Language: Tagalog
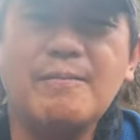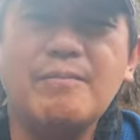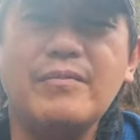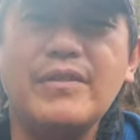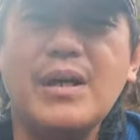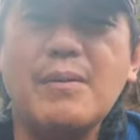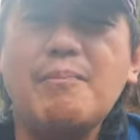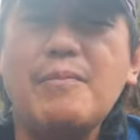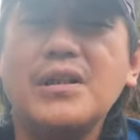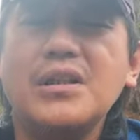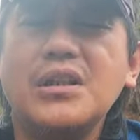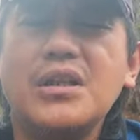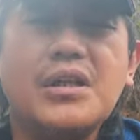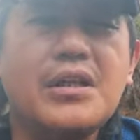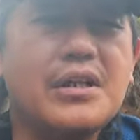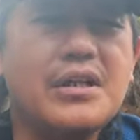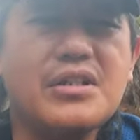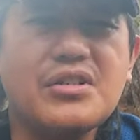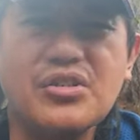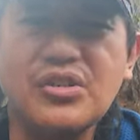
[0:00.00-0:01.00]
Dapat
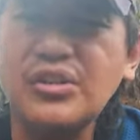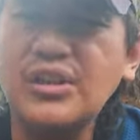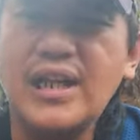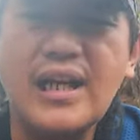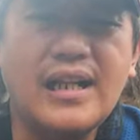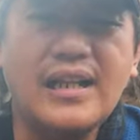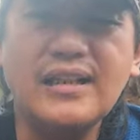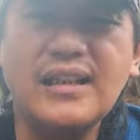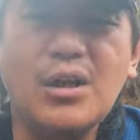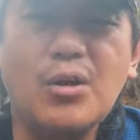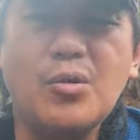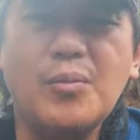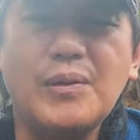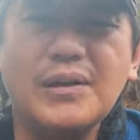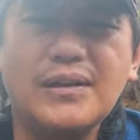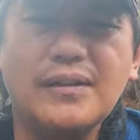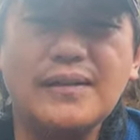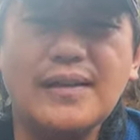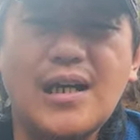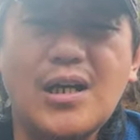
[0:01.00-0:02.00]
i-reason na latang
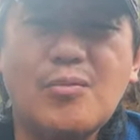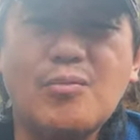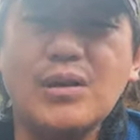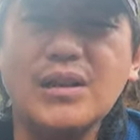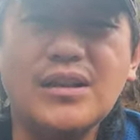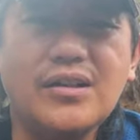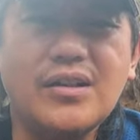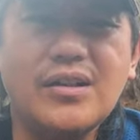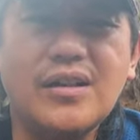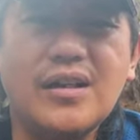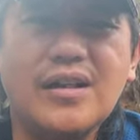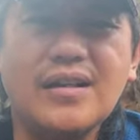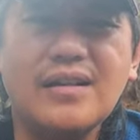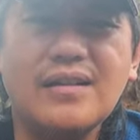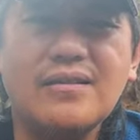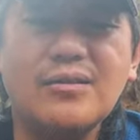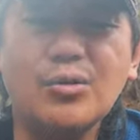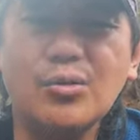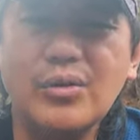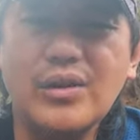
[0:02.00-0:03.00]
umatitaw but he did not
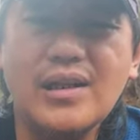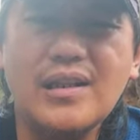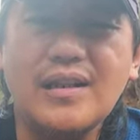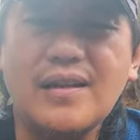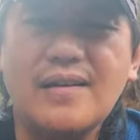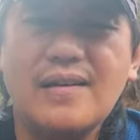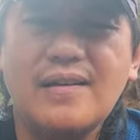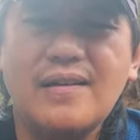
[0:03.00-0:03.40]
do that.